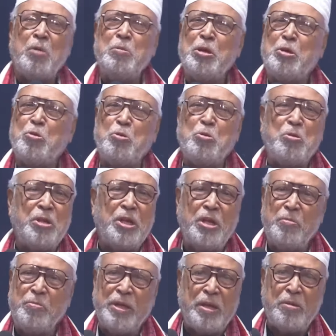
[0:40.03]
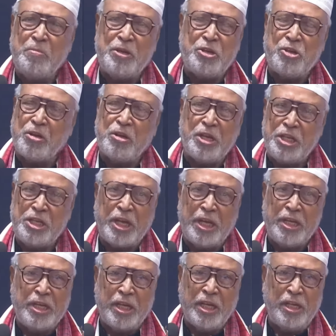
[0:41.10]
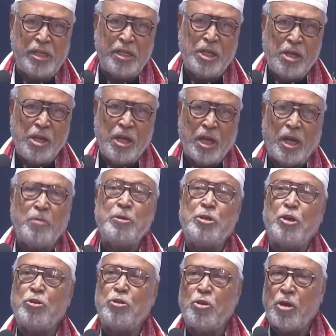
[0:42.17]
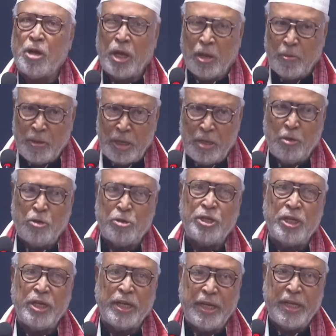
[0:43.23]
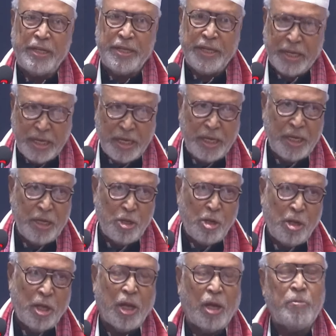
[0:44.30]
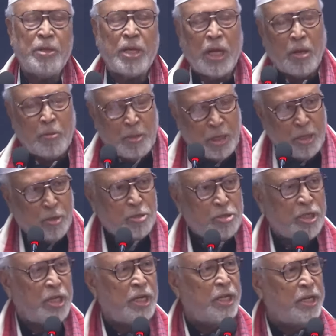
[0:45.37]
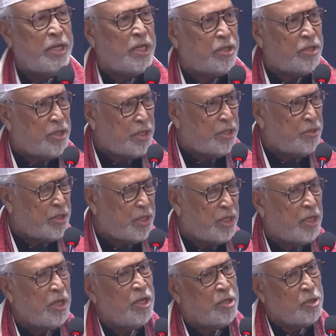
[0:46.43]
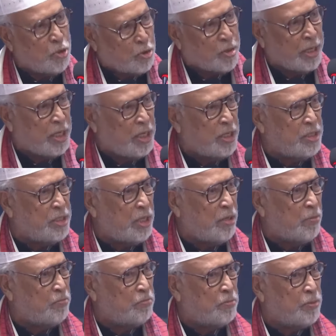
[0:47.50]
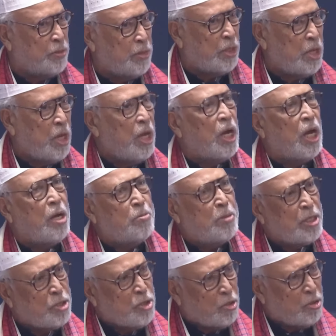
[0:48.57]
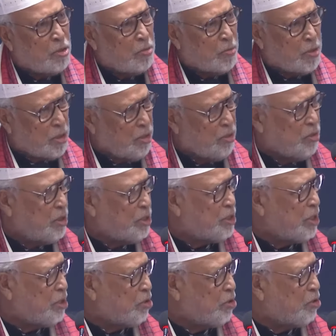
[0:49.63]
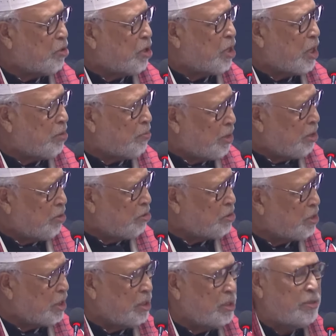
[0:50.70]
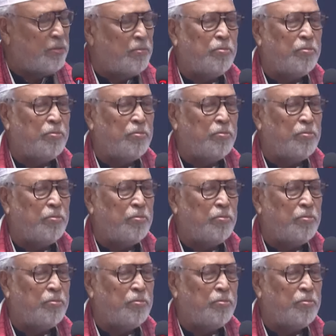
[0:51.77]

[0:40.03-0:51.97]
আমি কোনো দিন বিএনপির সঙ্গে যাই নাই আমি ডক্টর কামাল হোসেনকে দেখে আমি কামাল হোসেনের নেতৃত্বে জোটে গিয়েছিলাম আমার যখন মনে হয়েছে ডক্টর কামাল হোসেন